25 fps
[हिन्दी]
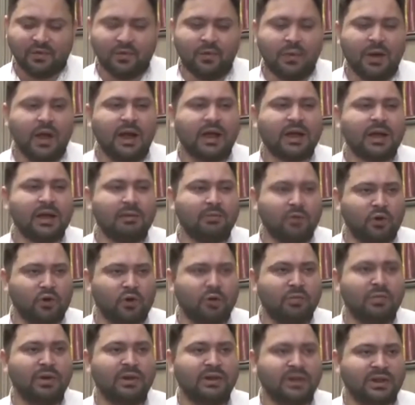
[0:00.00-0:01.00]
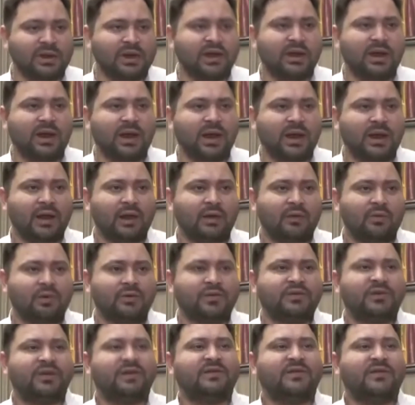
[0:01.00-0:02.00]
जो वहां के मुख्यमंत्री हैं
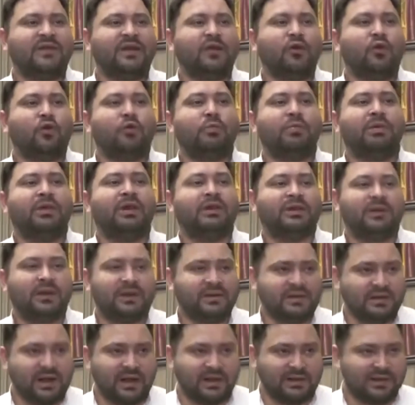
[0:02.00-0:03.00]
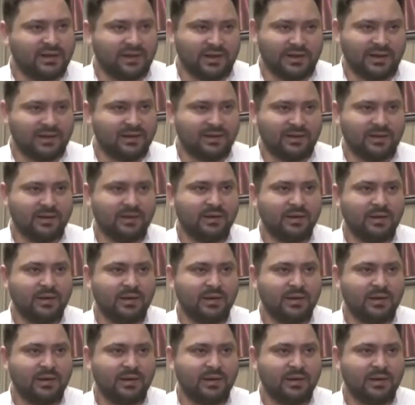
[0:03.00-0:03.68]
वो सस्ती लोकप्रियता चाहते हैं